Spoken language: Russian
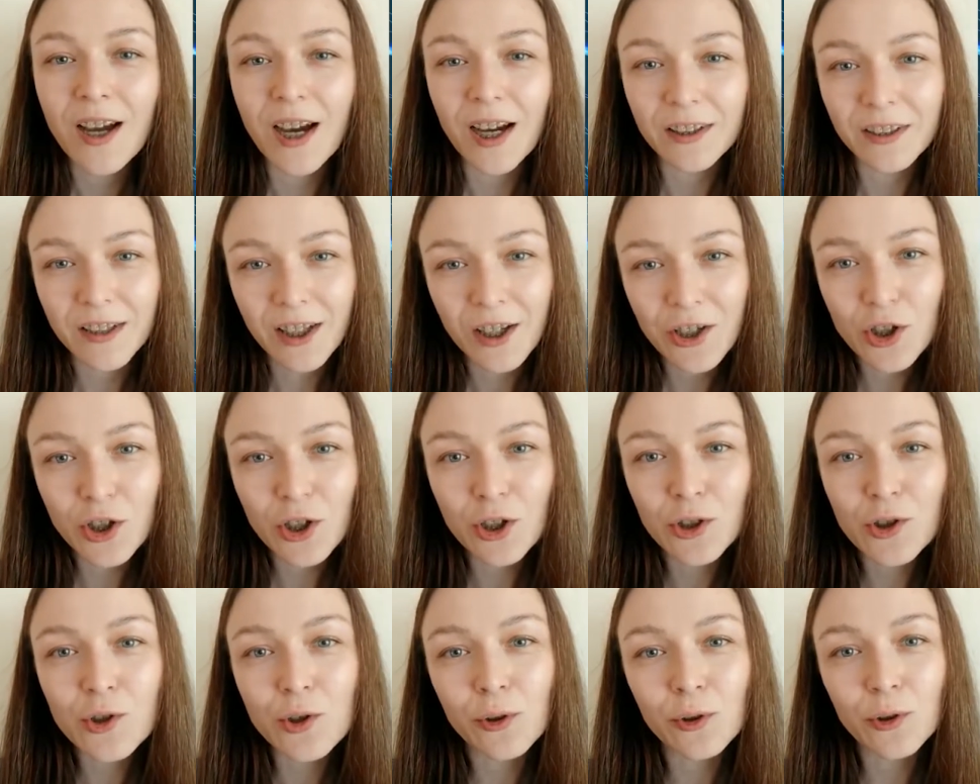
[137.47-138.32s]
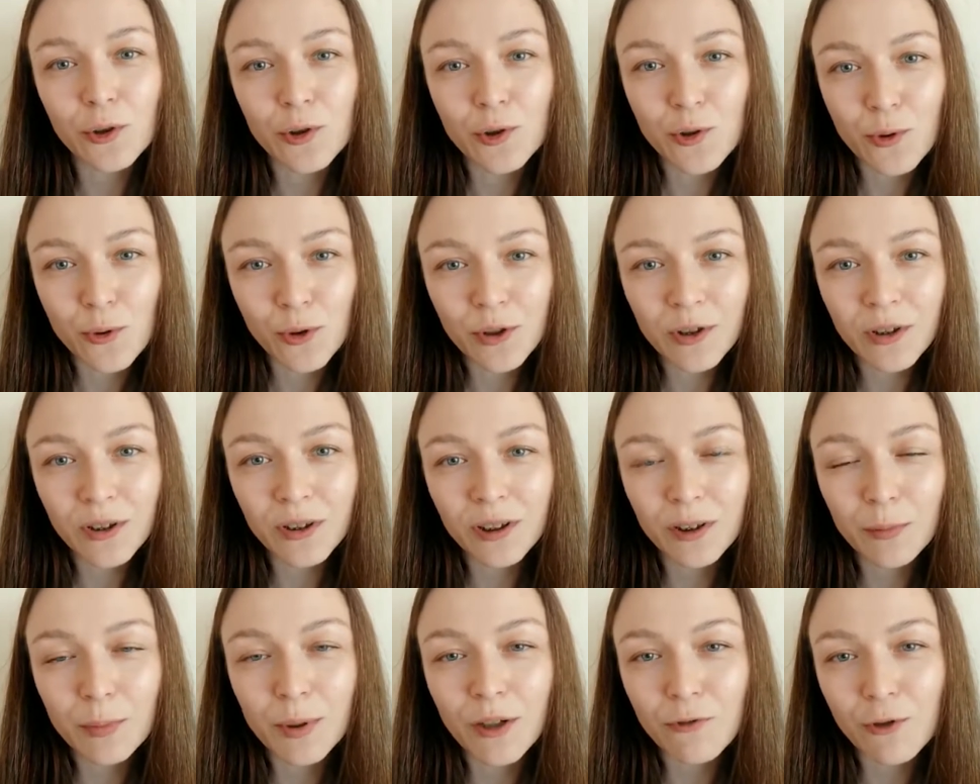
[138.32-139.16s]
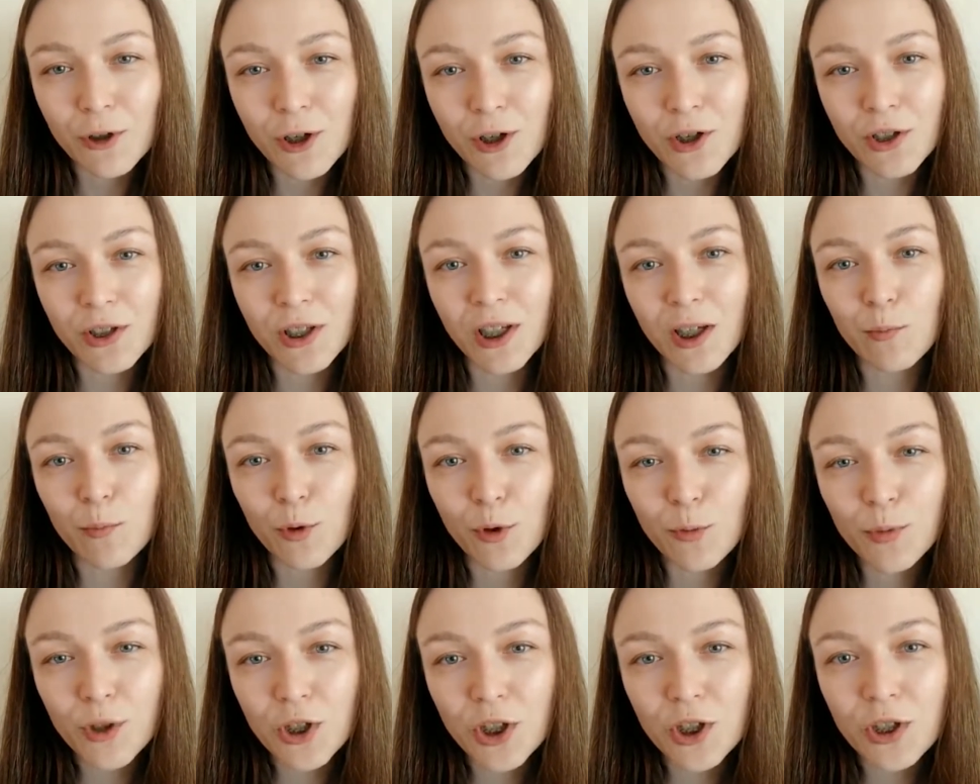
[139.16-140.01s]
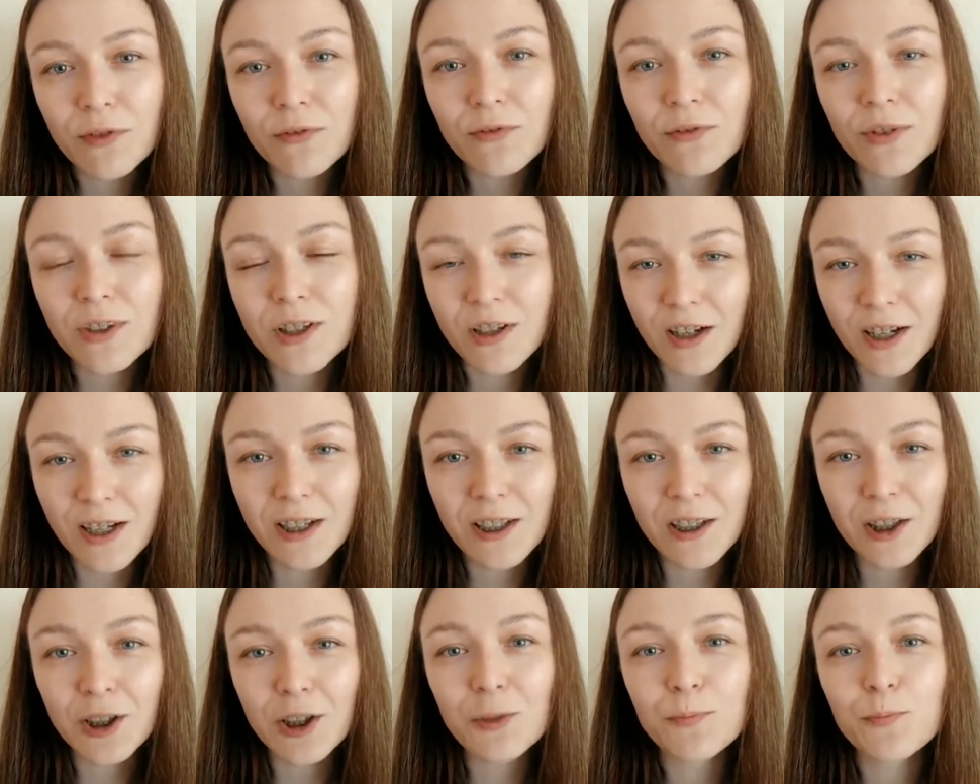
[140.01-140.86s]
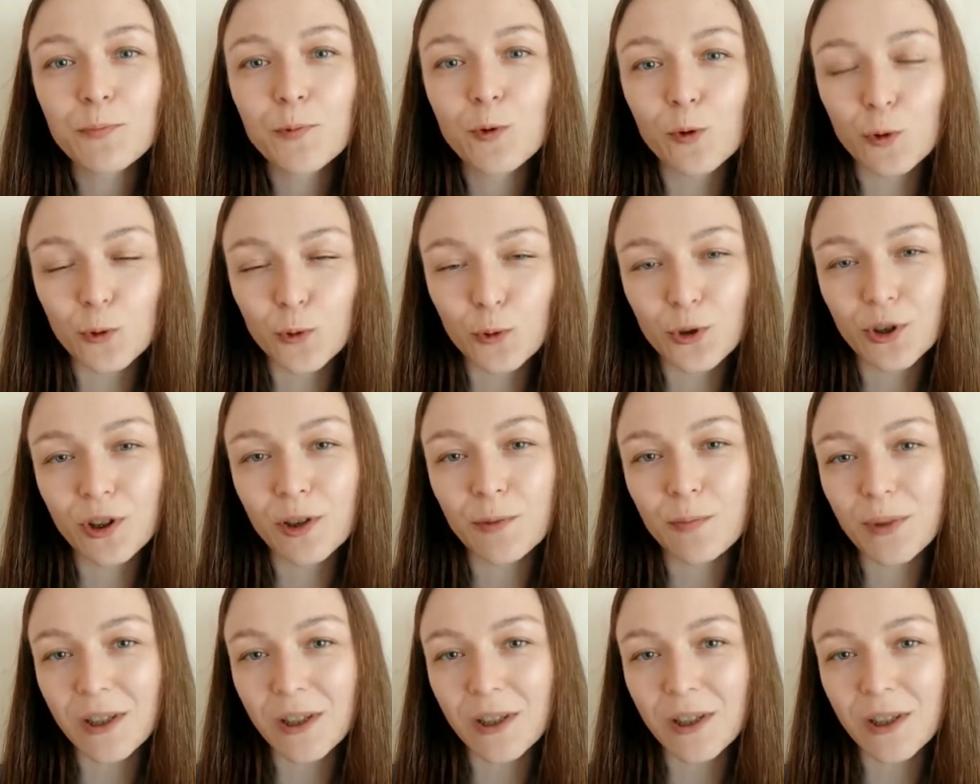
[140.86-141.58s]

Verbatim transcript: а также консультационная добровольческая помощь федеральных культурных